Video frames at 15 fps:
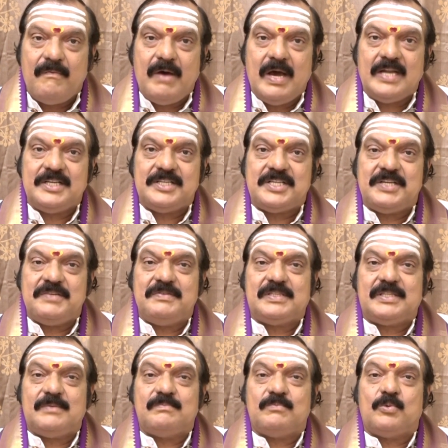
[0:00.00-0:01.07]
వారి
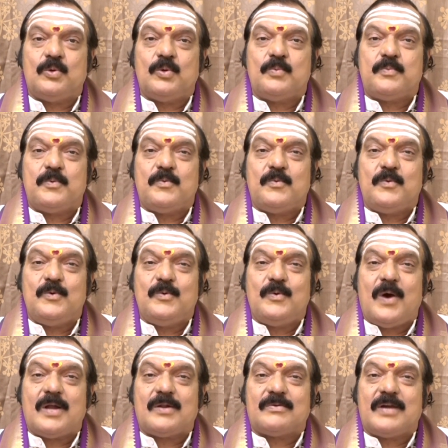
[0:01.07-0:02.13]
జీవితం మూడు పువ్వులు
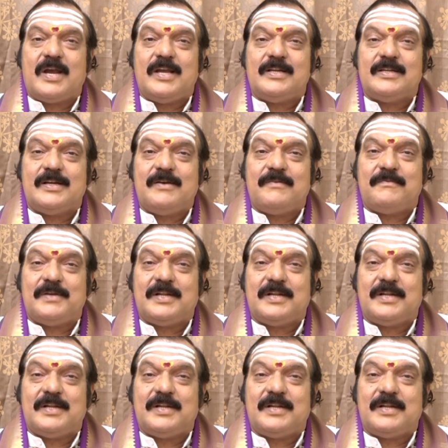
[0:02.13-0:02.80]
ఆరు కాయలుగా